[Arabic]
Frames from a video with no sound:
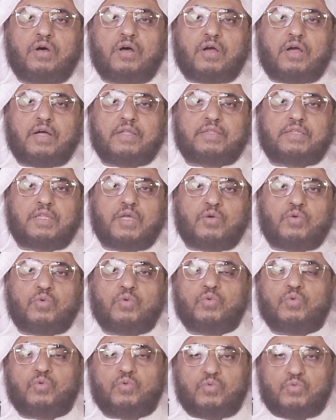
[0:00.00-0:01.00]
آه، قد
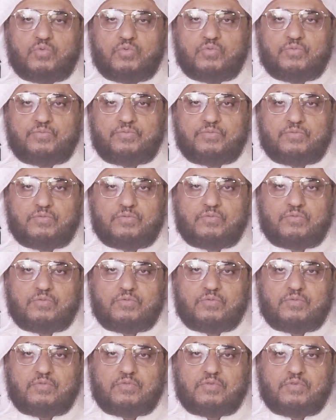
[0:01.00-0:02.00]
تكون
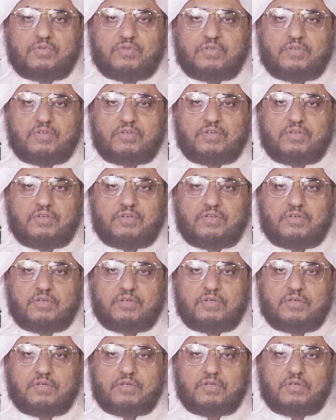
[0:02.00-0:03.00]

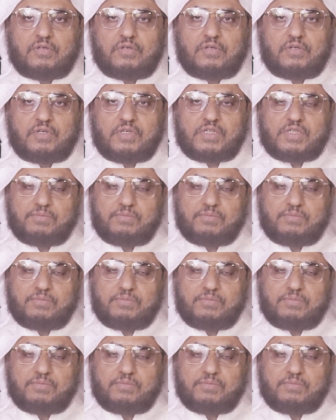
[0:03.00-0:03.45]
آه،